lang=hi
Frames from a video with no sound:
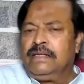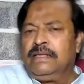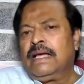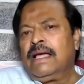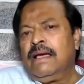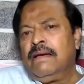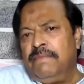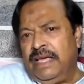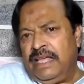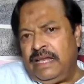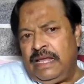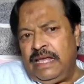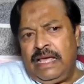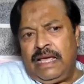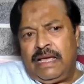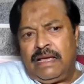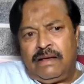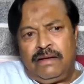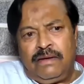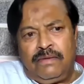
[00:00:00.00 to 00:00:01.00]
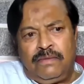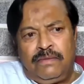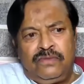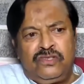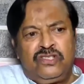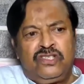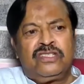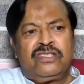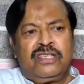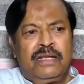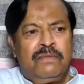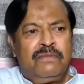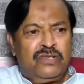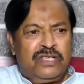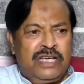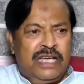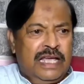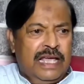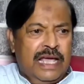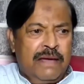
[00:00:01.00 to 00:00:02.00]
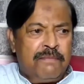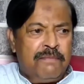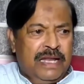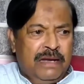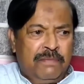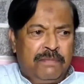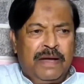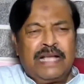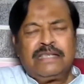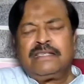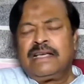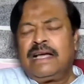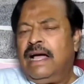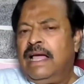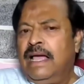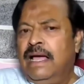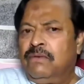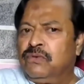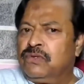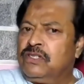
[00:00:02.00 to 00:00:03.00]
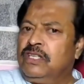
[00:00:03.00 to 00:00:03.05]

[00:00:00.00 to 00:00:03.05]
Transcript: देखिए मेरी जिस दिन मुझे यह मेरे पास आया